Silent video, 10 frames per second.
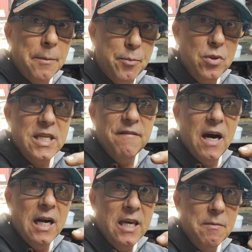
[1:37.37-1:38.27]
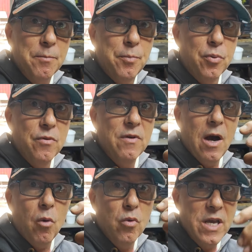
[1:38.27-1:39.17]
Et plus ça va aller, plus
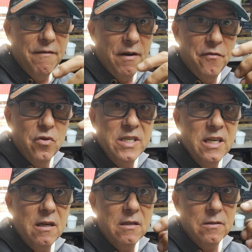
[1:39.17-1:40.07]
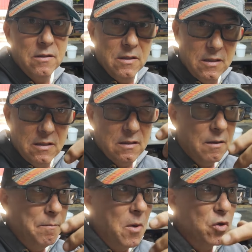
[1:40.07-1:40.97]
la rouille, elle va venir
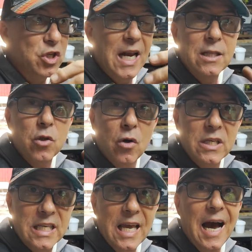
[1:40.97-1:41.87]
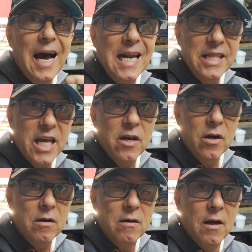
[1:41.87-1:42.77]
manger la tôle qui est à
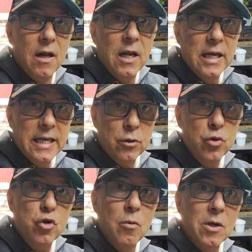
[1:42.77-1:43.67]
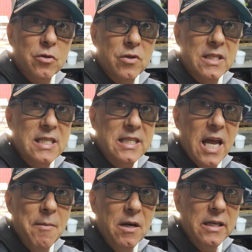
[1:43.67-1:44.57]
l'intérieur. Et justement, ce
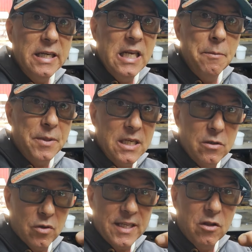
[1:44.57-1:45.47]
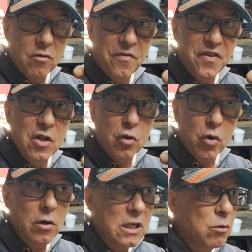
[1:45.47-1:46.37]
système, il est pris sur cette fine
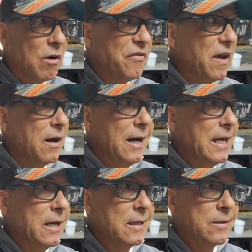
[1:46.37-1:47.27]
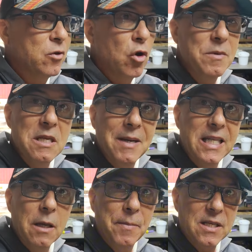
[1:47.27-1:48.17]
tôle qui doit faire aller à 2 mm
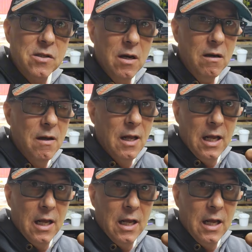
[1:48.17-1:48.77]
d'épaisseur.